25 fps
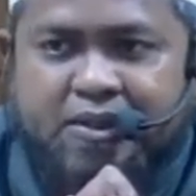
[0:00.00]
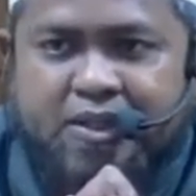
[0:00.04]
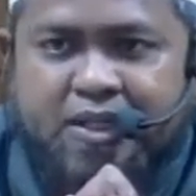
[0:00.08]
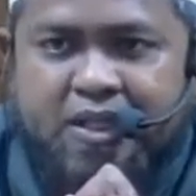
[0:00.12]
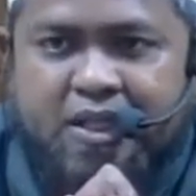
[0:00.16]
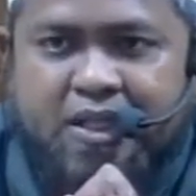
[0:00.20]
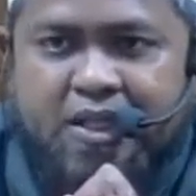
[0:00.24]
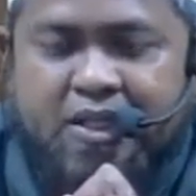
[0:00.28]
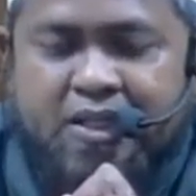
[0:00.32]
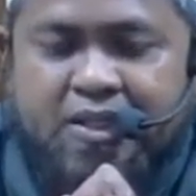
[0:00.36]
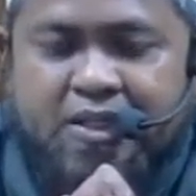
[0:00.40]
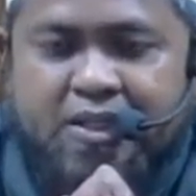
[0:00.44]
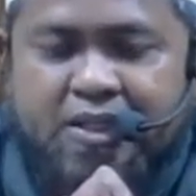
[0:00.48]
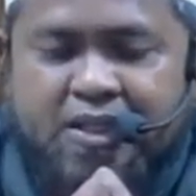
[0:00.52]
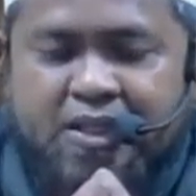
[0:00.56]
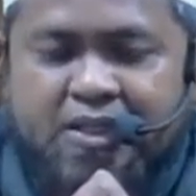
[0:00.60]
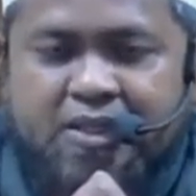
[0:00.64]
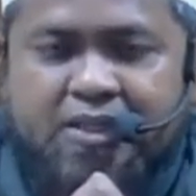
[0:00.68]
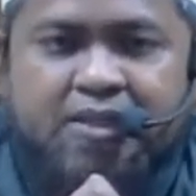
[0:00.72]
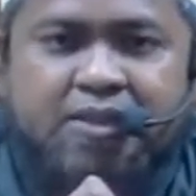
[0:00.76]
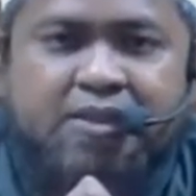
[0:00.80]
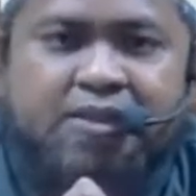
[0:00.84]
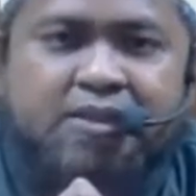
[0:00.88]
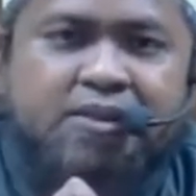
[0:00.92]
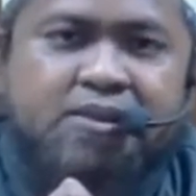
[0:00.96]

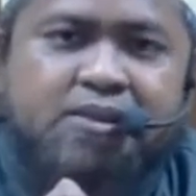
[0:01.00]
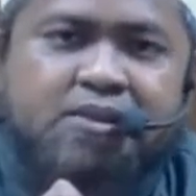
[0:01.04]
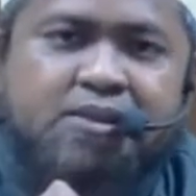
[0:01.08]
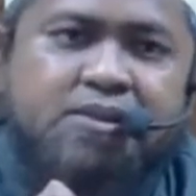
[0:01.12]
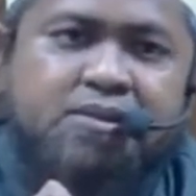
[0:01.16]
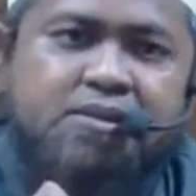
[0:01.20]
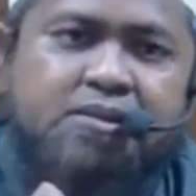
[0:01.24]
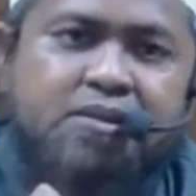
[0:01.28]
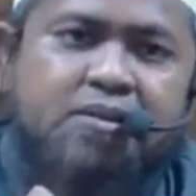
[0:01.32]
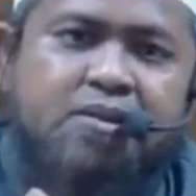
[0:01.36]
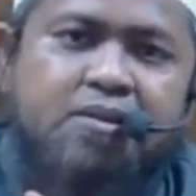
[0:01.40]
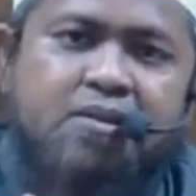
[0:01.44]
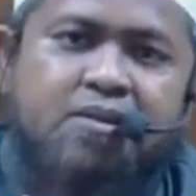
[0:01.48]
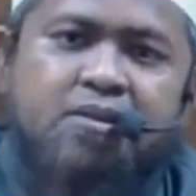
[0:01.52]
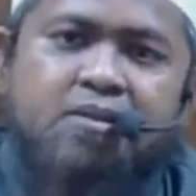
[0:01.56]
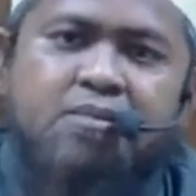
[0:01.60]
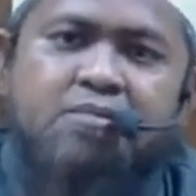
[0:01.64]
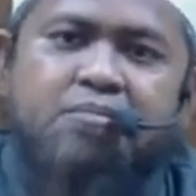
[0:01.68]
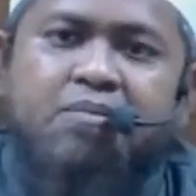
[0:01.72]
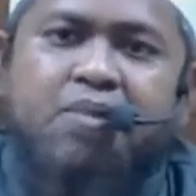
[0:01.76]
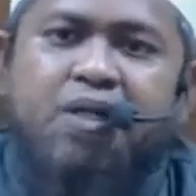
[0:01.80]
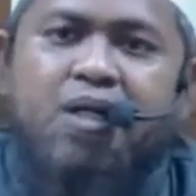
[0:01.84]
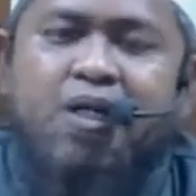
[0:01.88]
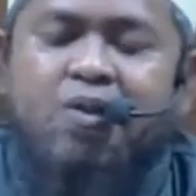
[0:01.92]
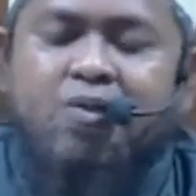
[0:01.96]
Karena
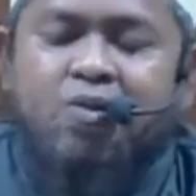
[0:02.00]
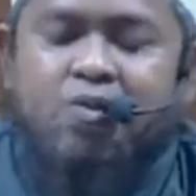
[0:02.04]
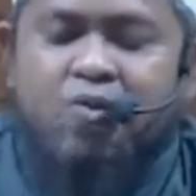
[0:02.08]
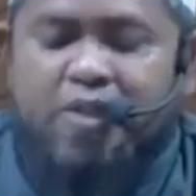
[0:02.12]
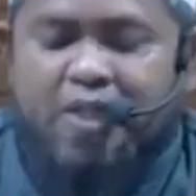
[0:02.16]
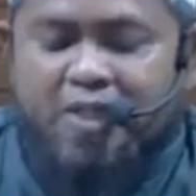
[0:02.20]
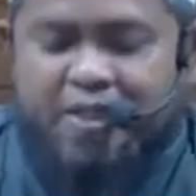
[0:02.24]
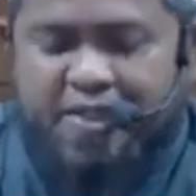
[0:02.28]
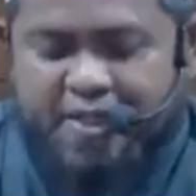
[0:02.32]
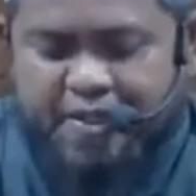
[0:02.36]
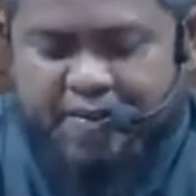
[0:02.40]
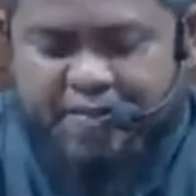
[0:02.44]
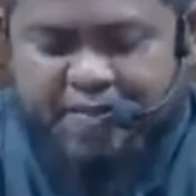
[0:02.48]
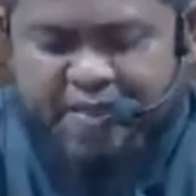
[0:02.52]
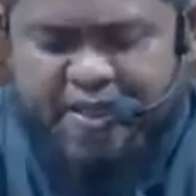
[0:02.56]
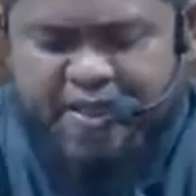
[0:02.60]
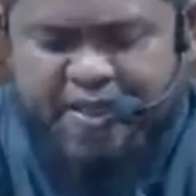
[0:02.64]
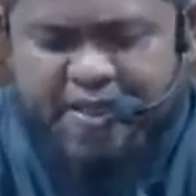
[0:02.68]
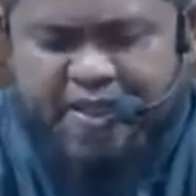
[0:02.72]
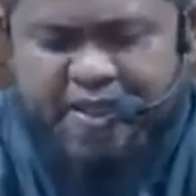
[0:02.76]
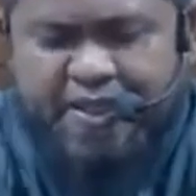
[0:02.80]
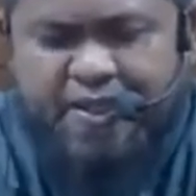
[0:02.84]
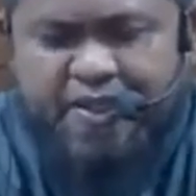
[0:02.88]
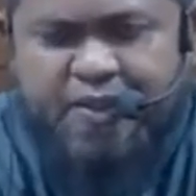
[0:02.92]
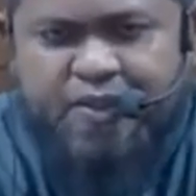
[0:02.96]
melakukan
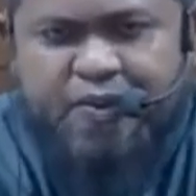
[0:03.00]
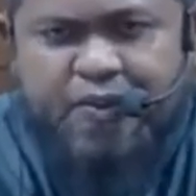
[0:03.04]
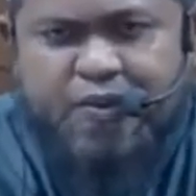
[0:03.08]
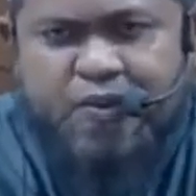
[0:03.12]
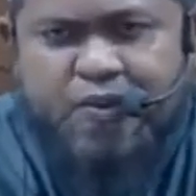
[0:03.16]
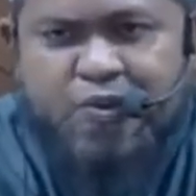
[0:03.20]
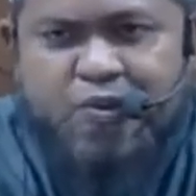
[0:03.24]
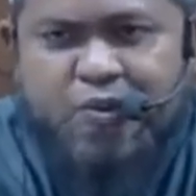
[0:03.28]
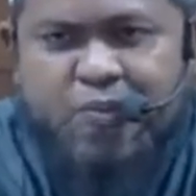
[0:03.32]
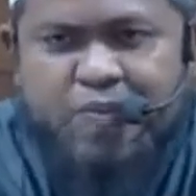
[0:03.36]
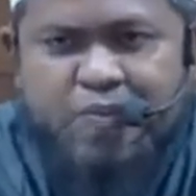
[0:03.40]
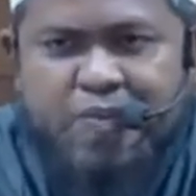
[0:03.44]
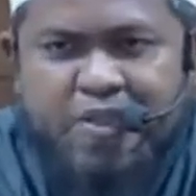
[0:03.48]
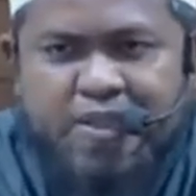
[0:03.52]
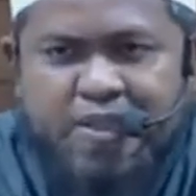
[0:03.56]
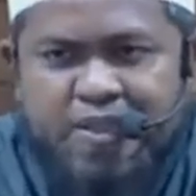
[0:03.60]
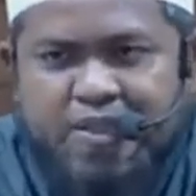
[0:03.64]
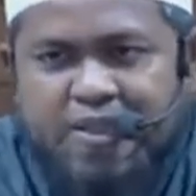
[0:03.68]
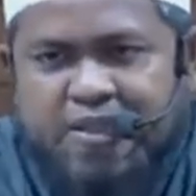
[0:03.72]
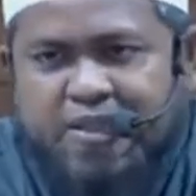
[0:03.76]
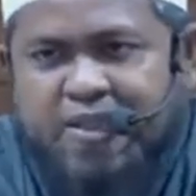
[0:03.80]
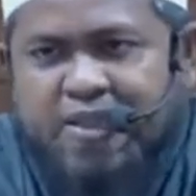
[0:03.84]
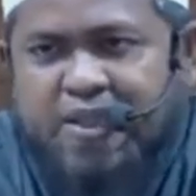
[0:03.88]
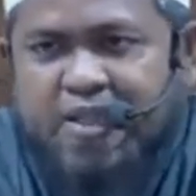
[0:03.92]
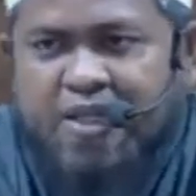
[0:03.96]
ibadah itu
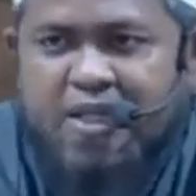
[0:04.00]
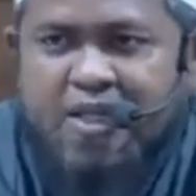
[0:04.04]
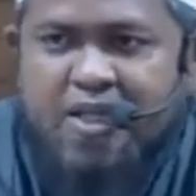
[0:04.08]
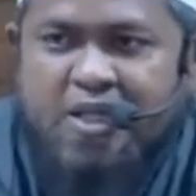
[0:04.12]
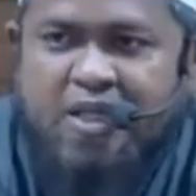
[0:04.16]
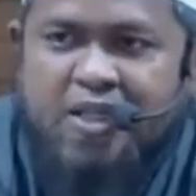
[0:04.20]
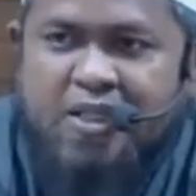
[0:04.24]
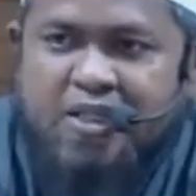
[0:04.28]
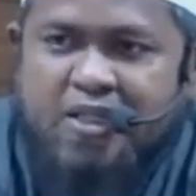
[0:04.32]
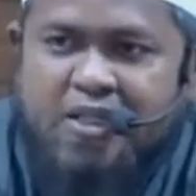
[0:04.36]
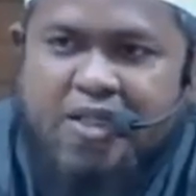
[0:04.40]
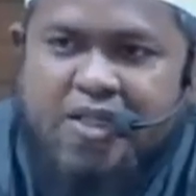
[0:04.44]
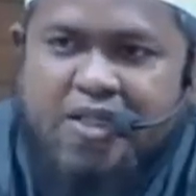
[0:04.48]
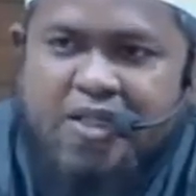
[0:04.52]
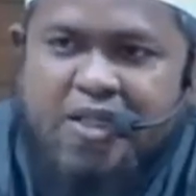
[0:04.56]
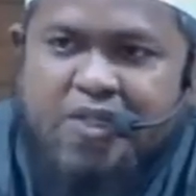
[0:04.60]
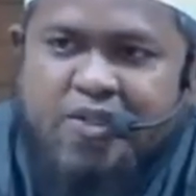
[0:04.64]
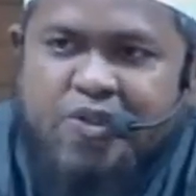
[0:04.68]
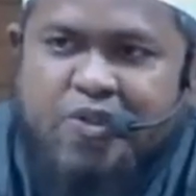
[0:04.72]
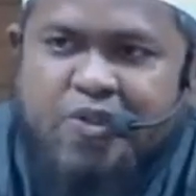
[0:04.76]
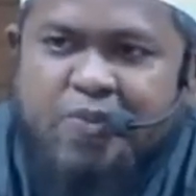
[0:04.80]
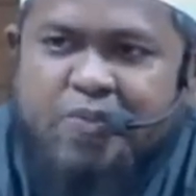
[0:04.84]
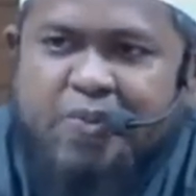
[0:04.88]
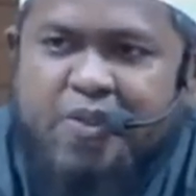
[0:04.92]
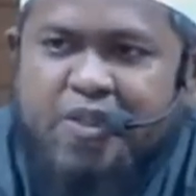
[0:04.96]
cuman
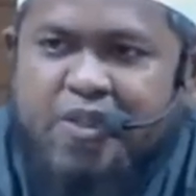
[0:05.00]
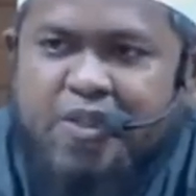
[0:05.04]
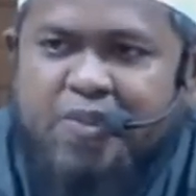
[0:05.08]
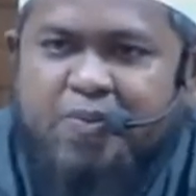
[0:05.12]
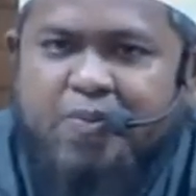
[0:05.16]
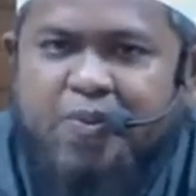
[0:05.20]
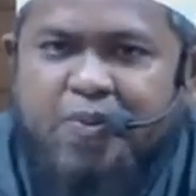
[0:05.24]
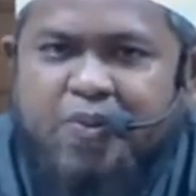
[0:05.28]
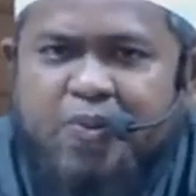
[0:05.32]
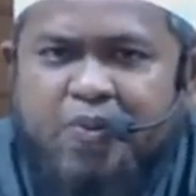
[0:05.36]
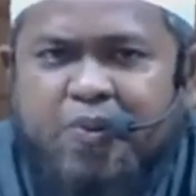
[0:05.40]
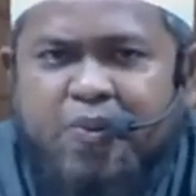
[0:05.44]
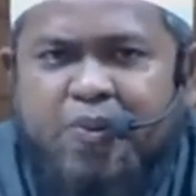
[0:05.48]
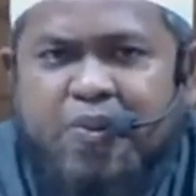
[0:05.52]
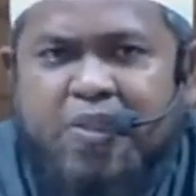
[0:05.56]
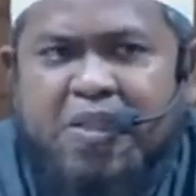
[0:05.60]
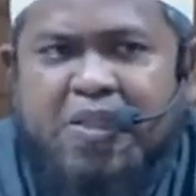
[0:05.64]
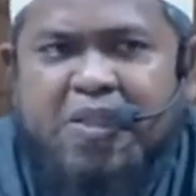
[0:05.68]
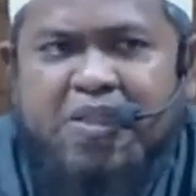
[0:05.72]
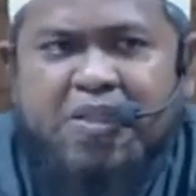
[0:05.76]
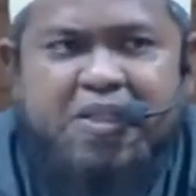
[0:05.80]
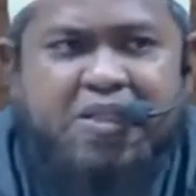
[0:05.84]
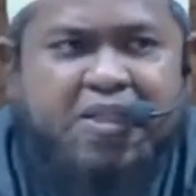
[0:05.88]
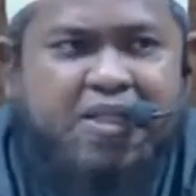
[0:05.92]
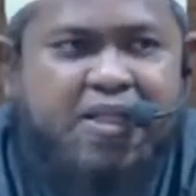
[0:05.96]
tidak cuman
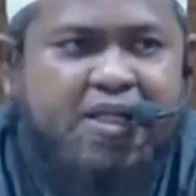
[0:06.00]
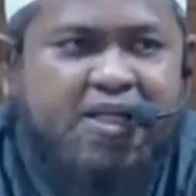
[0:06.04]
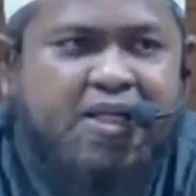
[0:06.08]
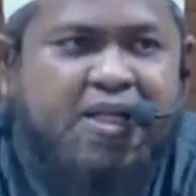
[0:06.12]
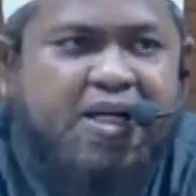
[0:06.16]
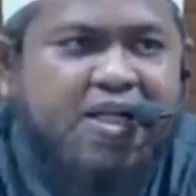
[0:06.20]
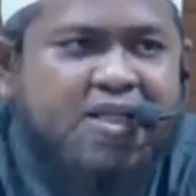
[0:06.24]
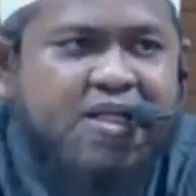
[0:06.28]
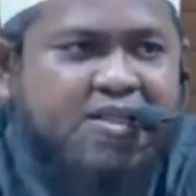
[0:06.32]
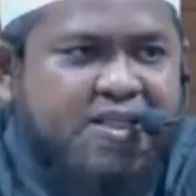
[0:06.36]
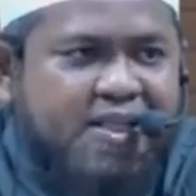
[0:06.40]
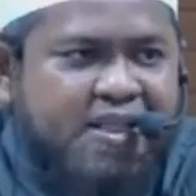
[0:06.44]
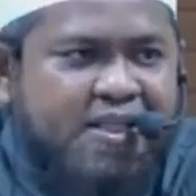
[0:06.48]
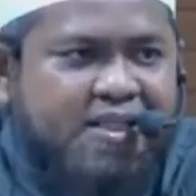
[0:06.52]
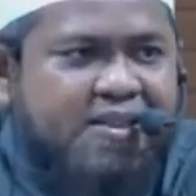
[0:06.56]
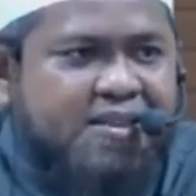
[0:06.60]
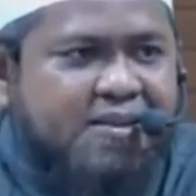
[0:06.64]
dibutuhkan keikhlasan,